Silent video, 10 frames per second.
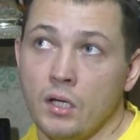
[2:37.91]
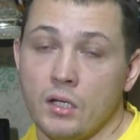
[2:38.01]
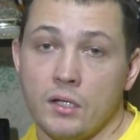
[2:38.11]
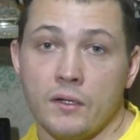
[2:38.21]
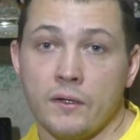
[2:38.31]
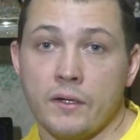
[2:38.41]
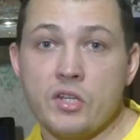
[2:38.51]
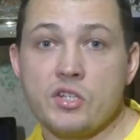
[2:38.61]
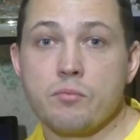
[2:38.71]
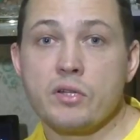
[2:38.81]
э,
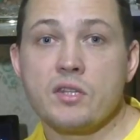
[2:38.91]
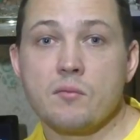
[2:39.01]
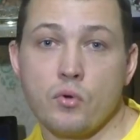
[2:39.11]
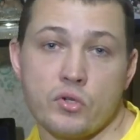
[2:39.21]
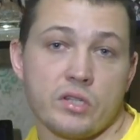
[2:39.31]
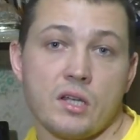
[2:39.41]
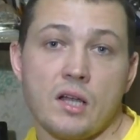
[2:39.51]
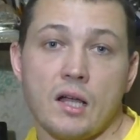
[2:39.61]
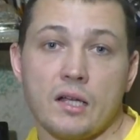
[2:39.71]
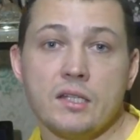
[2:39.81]
речи быть не может,
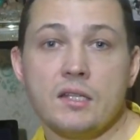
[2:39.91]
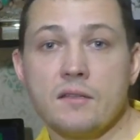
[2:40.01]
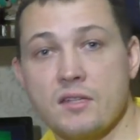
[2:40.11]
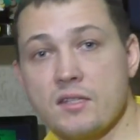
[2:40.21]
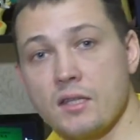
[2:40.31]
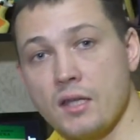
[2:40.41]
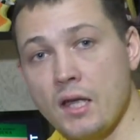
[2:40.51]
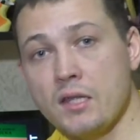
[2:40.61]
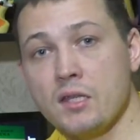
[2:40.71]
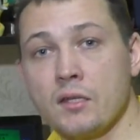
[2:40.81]
так как они не в
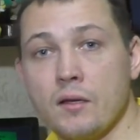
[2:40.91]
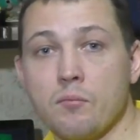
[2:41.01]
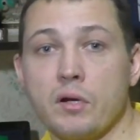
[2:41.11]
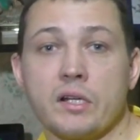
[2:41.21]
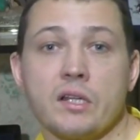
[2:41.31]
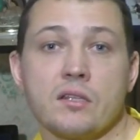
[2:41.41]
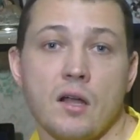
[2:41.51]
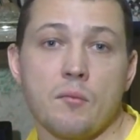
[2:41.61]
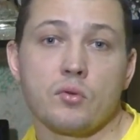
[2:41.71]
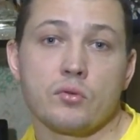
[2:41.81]
состоянии обогреть
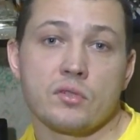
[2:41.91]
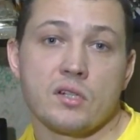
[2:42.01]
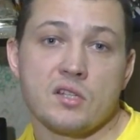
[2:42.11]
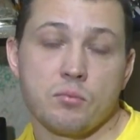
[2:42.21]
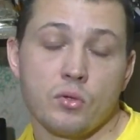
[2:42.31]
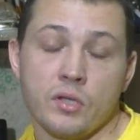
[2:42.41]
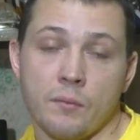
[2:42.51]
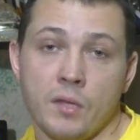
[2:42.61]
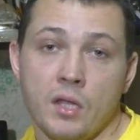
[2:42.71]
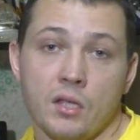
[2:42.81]
рамку с
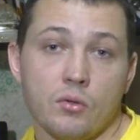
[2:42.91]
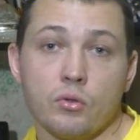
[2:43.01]
расплодом. И